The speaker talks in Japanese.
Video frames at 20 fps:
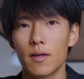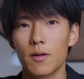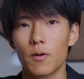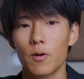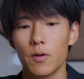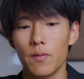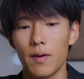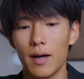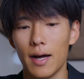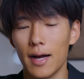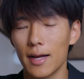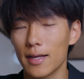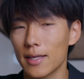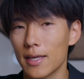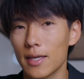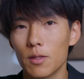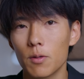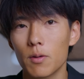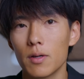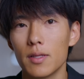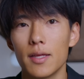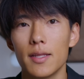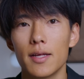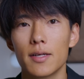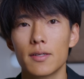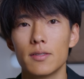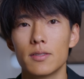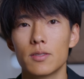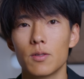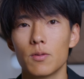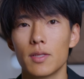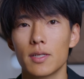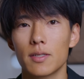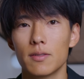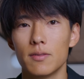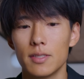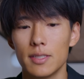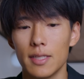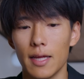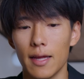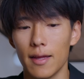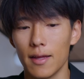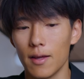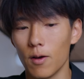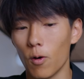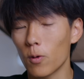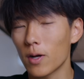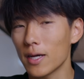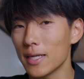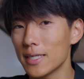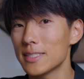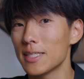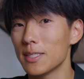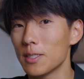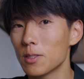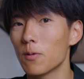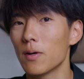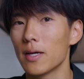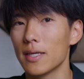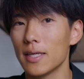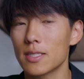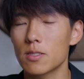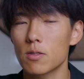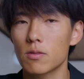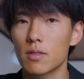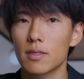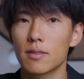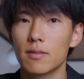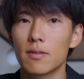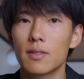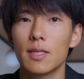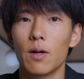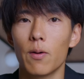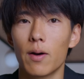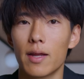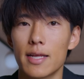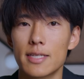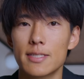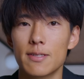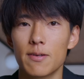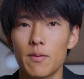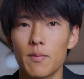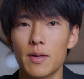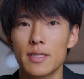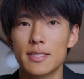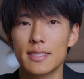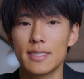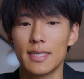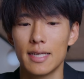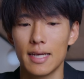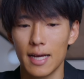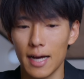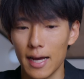これは案件とかではなく忖度抜きで、お借りしてるとはいえ忖度抜きでお話しております。